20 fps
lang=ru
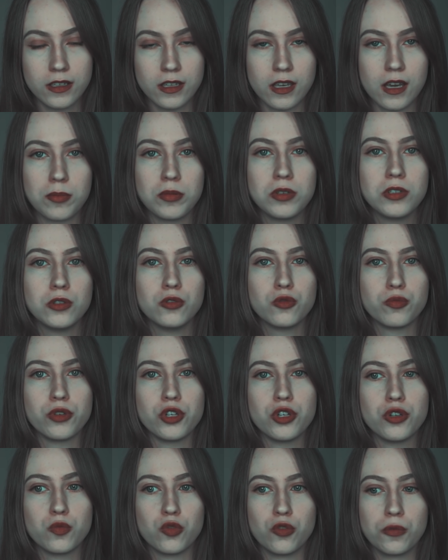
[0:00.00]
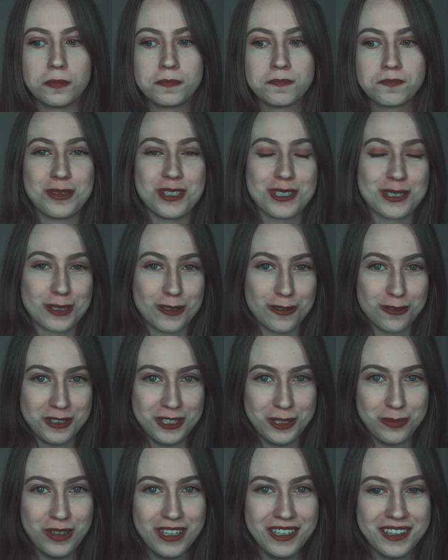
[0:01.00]
Я объясню почему. Вообще слово
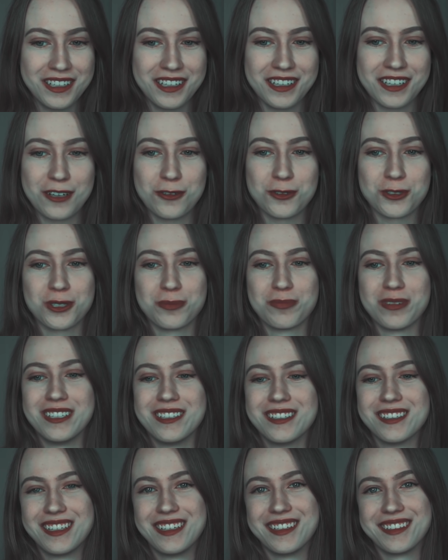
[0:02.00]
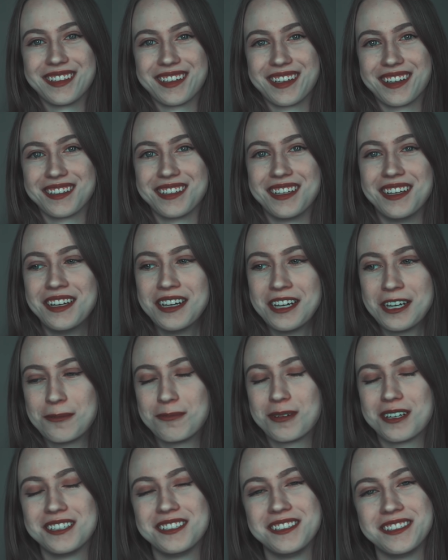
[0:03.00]
дебильное, я уже поняла это, когда
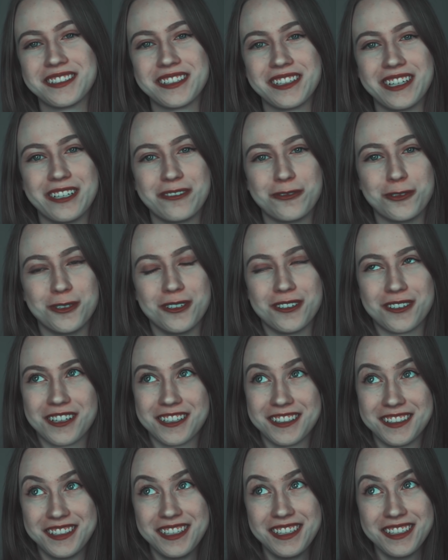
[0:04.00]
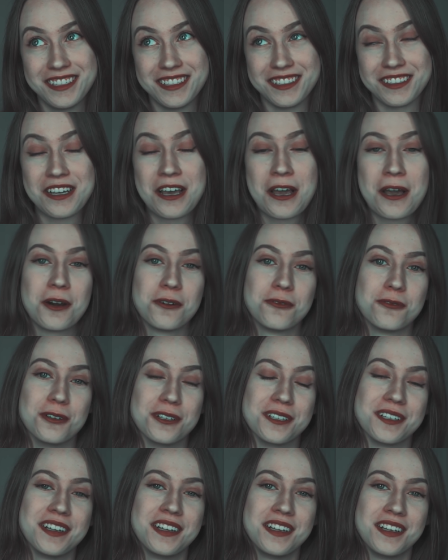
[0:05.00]
произнесла его раз 10.
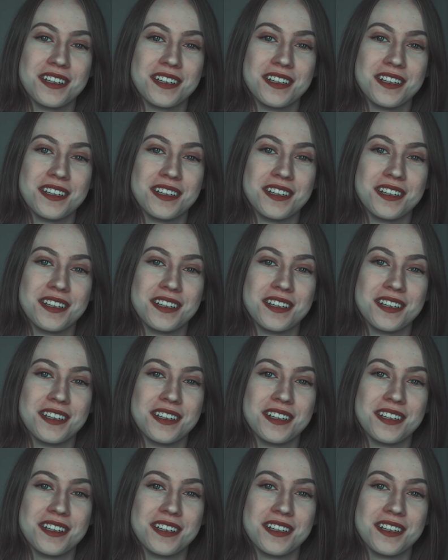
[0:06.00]
Вот.